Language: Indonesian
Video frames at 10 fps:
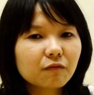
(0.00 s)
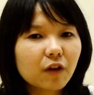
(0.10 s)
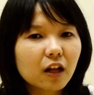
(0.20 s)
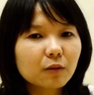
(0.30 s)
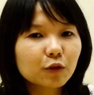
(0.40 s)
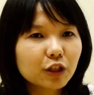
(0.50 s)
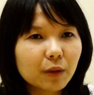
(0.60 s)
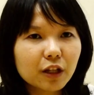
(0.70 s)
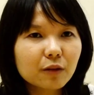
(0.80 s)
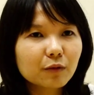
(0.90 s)
file
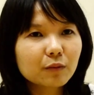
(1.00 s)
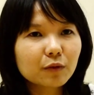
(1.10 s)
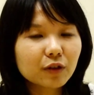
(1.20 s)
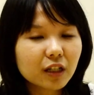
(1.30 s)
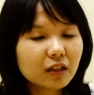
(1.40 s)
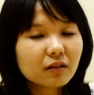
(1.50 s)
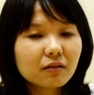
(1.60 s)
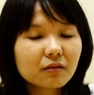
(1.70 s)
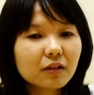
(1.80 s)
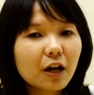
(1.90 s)
multimedia pun
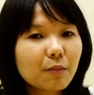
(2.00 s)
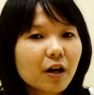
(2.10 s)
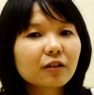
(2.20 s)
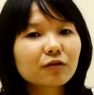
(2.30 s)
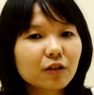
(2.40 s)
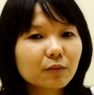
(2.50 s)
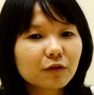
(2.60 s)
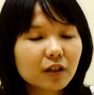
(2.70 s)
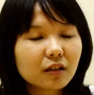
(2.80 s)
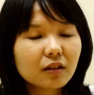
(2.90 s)
mungkin, gambar juga
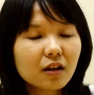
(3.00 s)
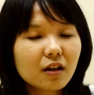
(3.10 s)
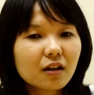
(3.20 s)
mungkin,